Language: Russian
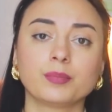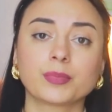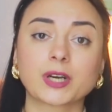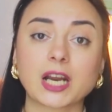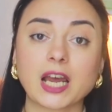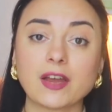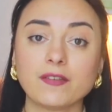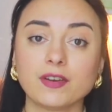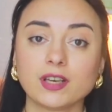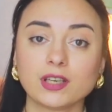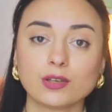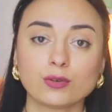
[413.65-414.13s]

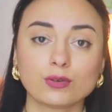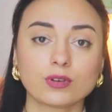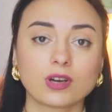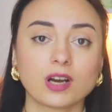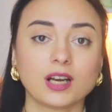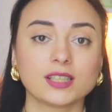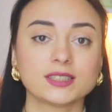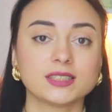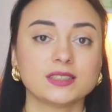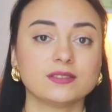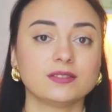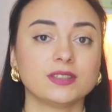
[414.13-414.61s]
правильно
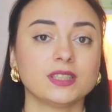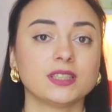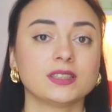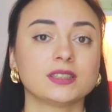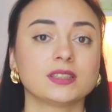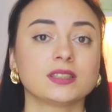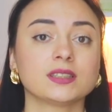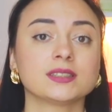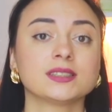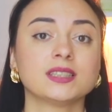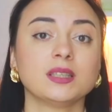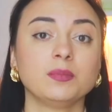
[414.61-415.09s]

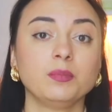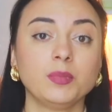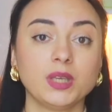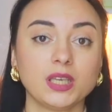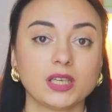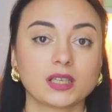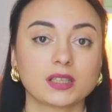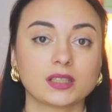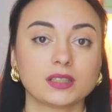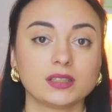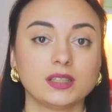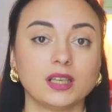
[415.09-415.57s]
указывает
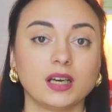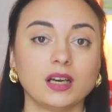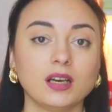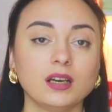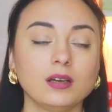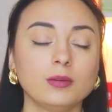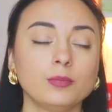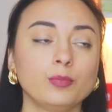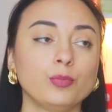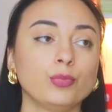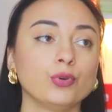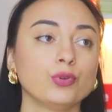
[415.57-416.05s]
замеры,
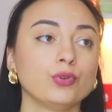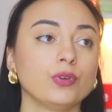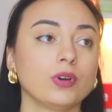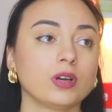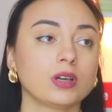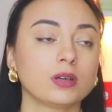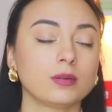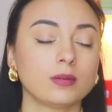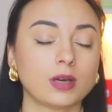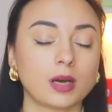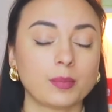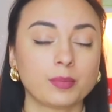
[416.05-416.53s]
да,
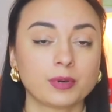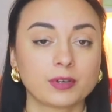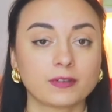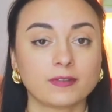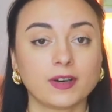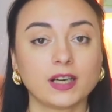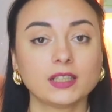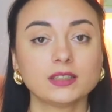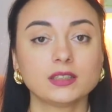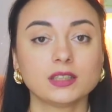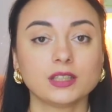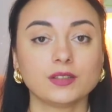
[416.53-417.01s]

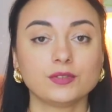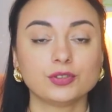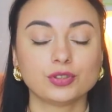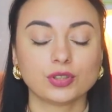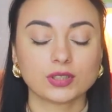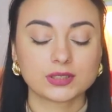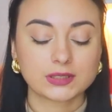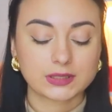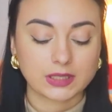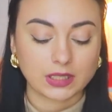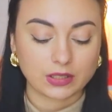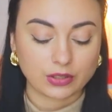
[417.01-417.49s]
полуобхваты и
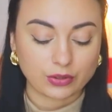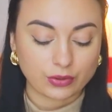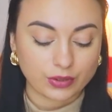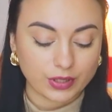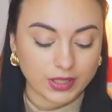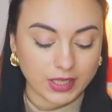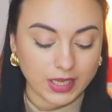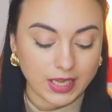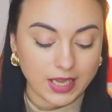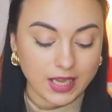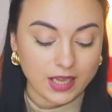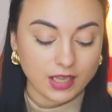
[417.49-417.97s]
все
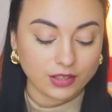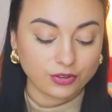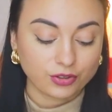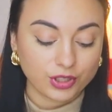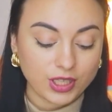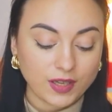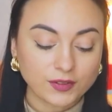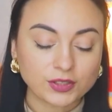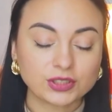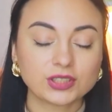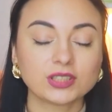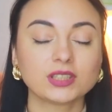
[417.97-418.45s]
остальное.
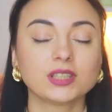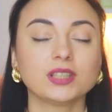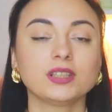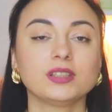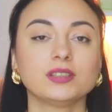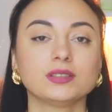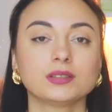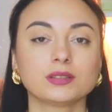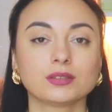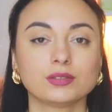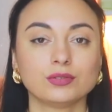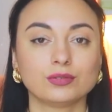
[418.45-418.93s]
Но я
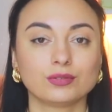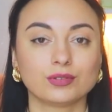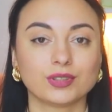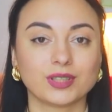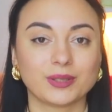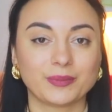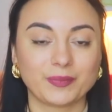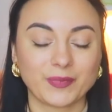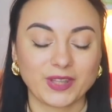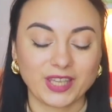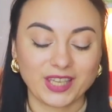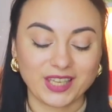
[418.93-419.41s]
все-таки рискнула.